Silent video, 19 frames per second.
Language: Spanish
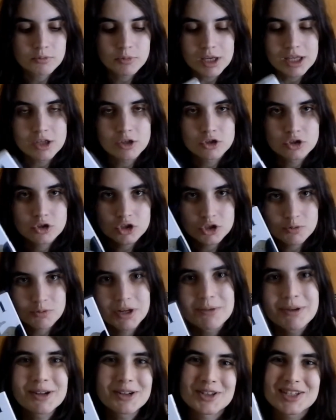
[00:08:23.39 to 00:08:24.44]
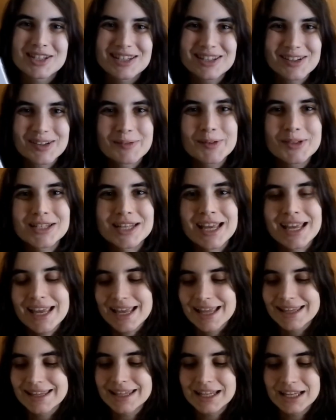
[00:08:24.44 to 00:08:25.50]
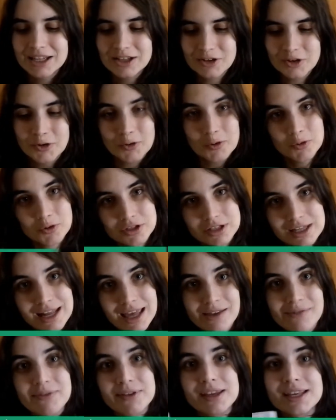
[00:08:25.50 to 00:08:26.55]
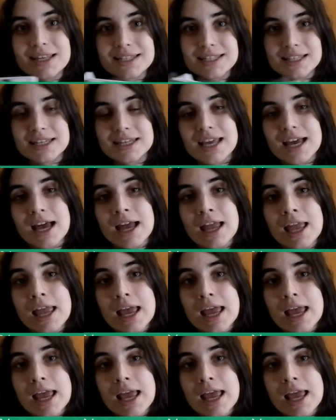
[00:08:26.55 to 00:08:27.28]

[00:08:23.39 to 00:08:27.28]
los dos primeros tomos de No One's Life, que sería